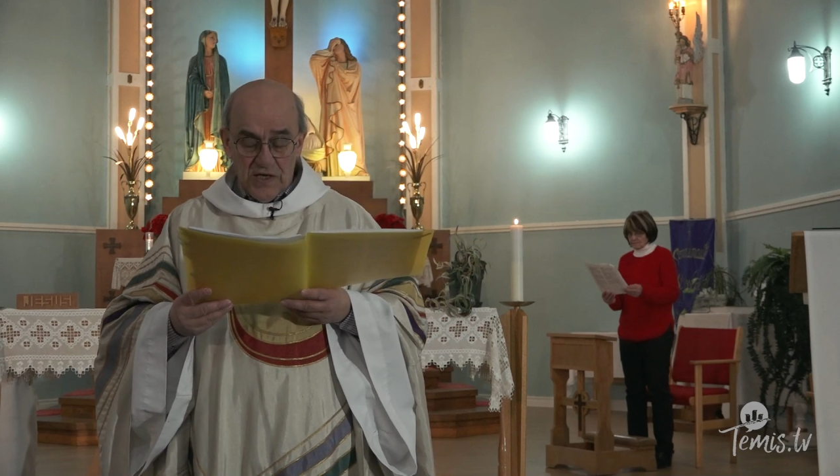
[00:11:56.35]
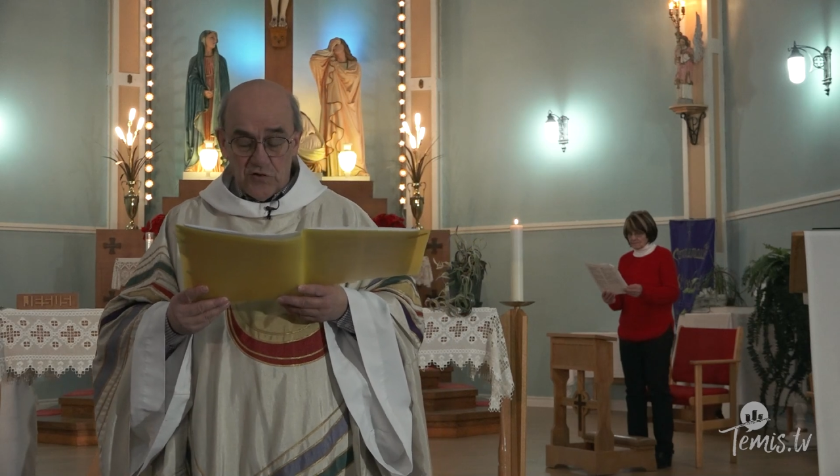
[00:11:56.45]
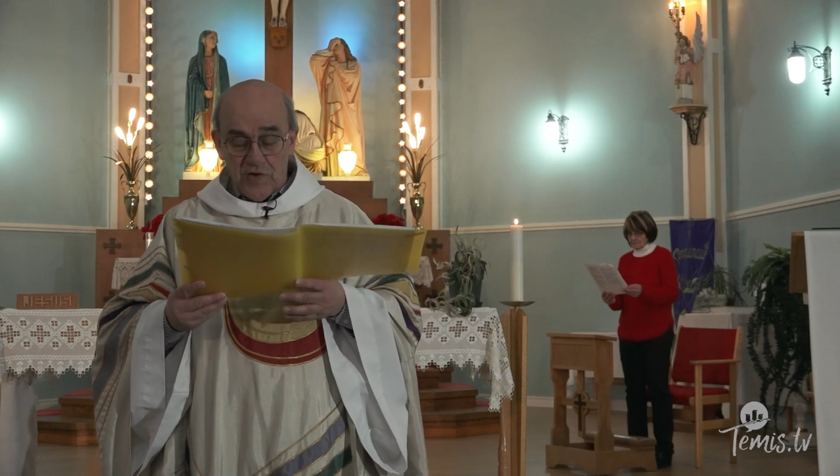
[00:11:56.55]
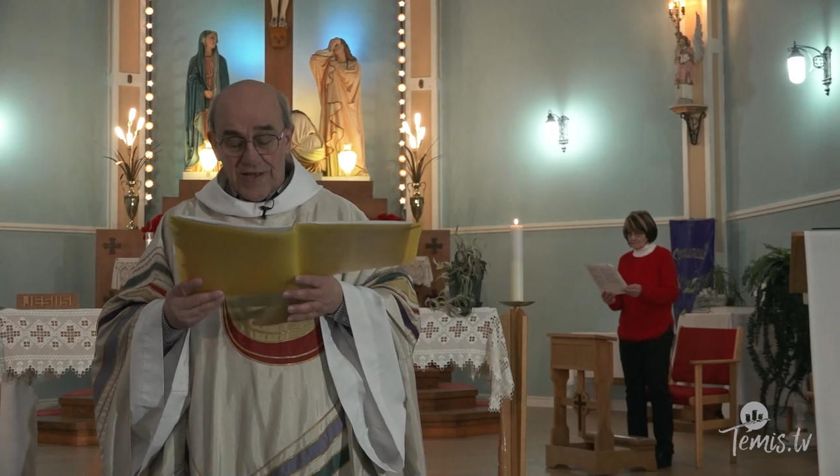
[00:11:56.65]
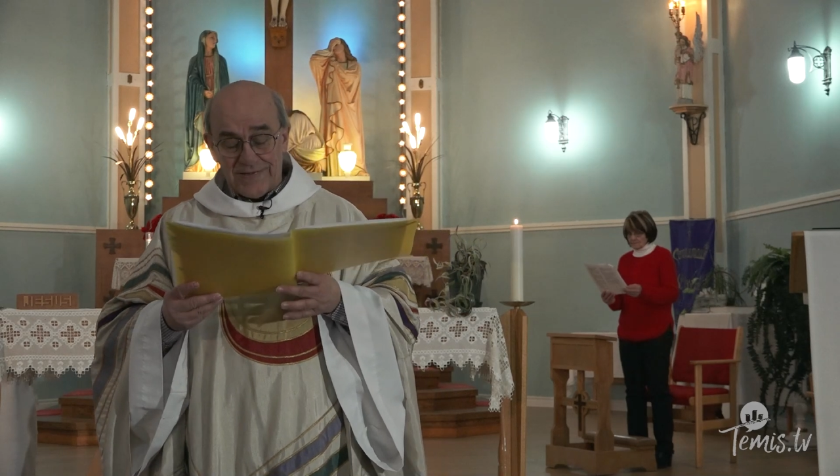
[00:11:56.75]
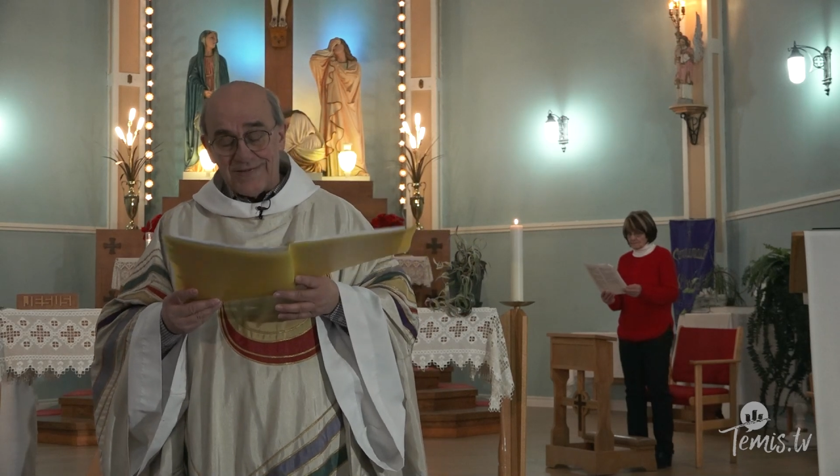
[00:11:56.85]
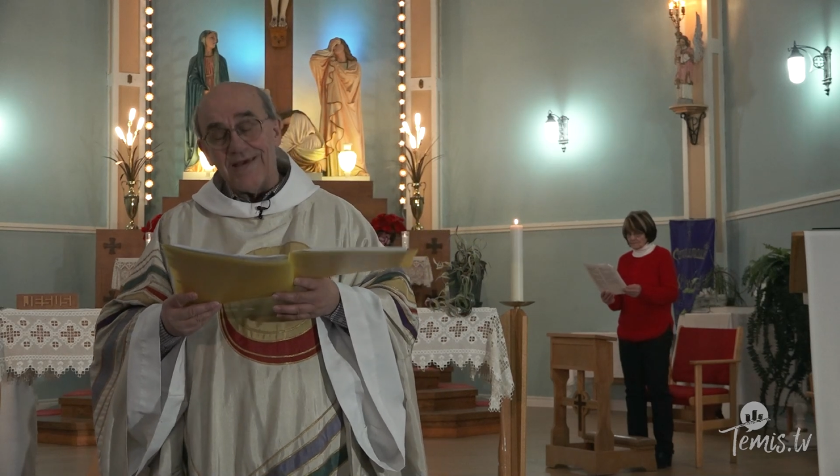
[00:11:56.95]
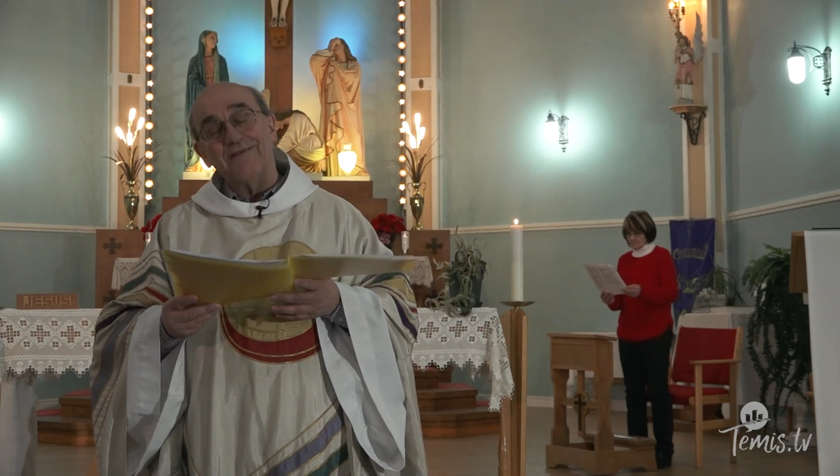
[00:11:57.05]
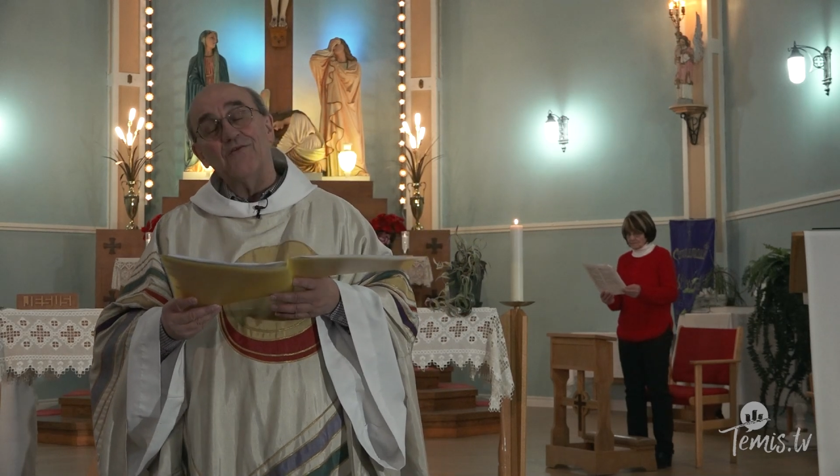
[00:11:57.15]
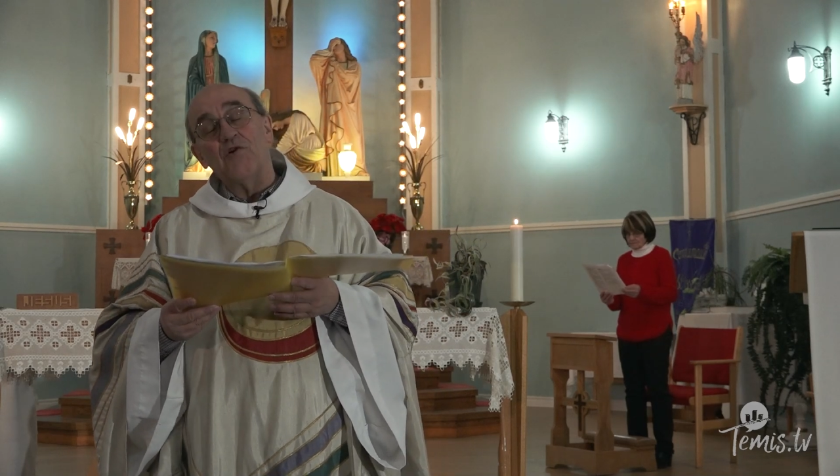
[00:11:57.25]
et de la
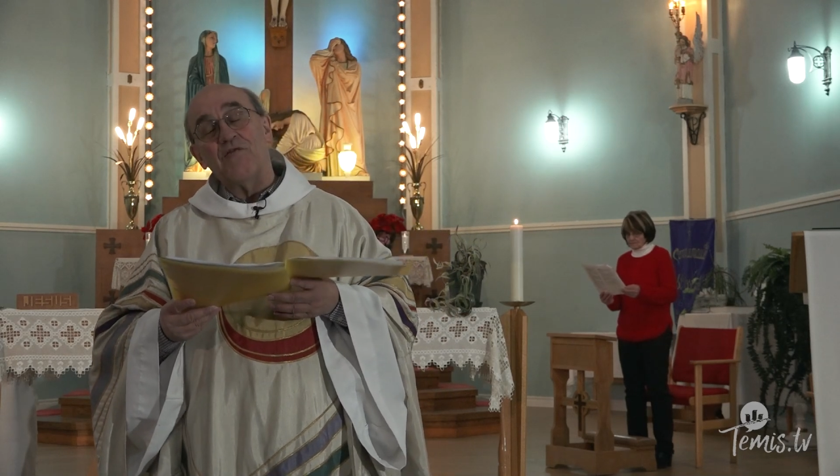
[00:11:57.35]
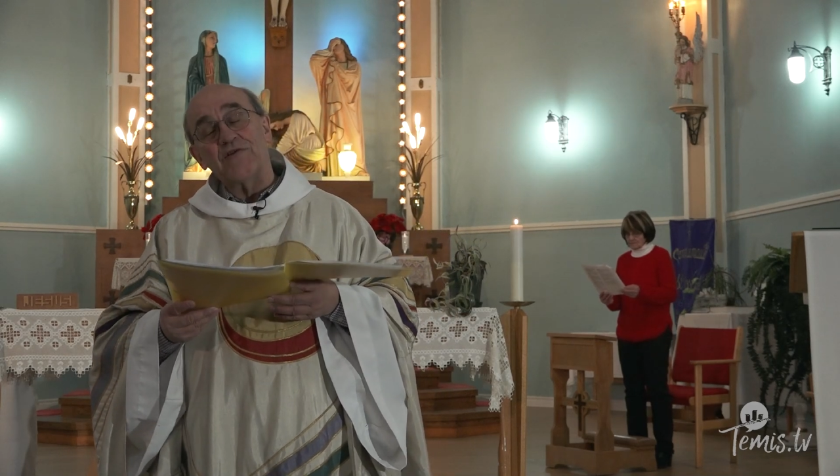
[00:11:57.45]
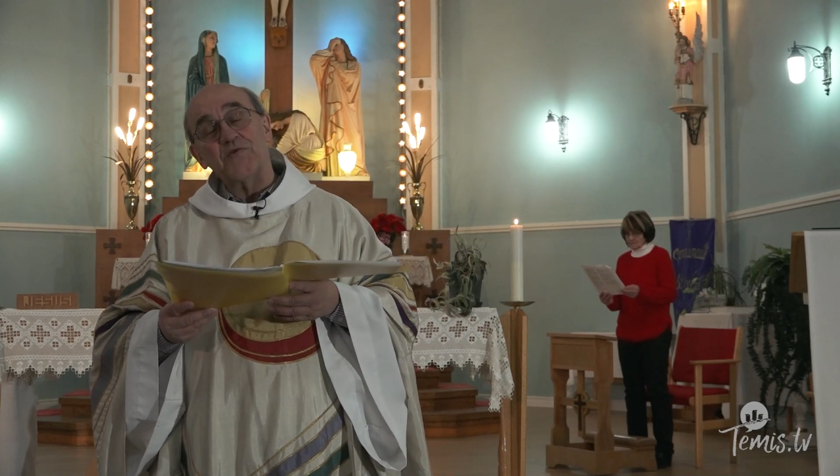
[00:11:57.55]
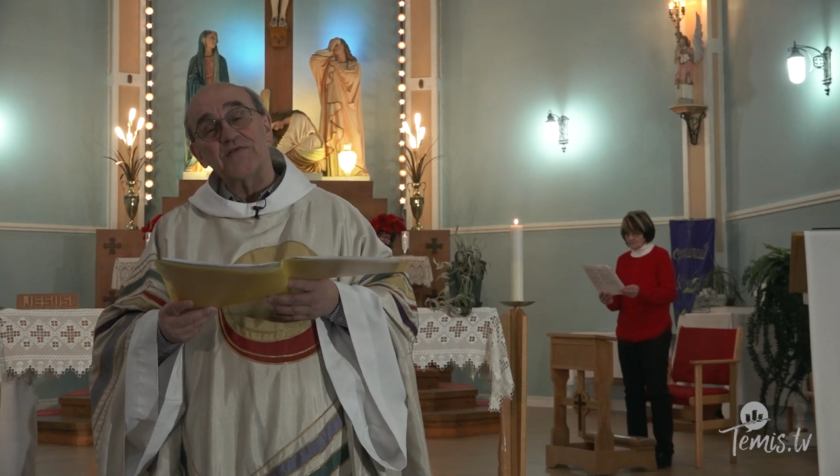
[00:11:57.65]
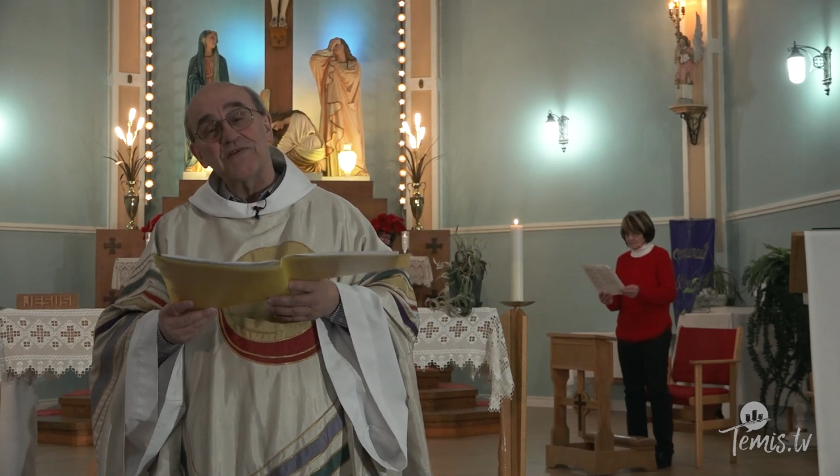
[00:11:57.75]
tienne de façon